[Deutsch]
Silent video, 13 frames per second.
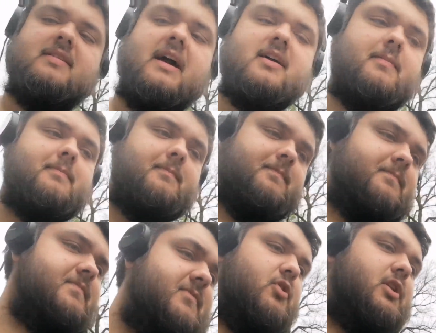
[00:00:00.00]
zack,
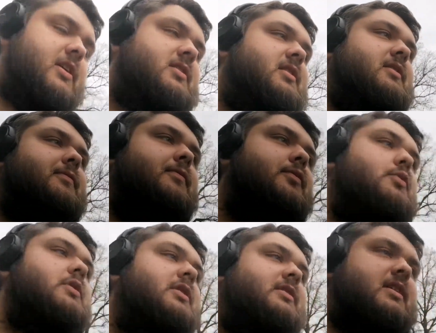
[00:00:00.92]
wirklich
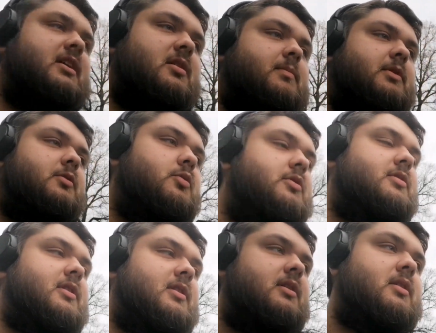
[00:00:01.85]
gefühlt jede
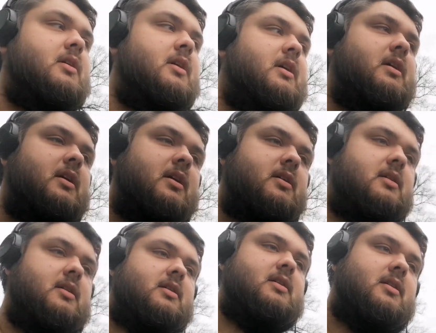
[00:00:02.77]
Minute
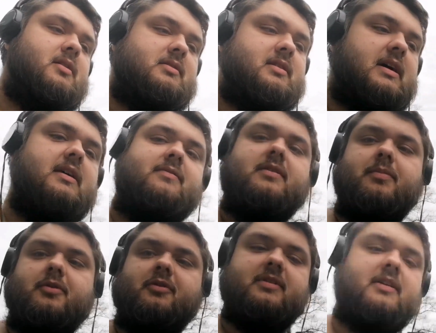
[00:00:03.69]
äh, 3,
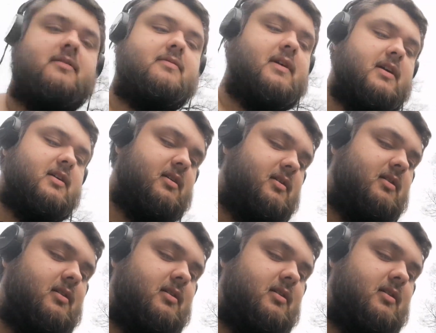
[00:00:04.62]
4 Prozent weg.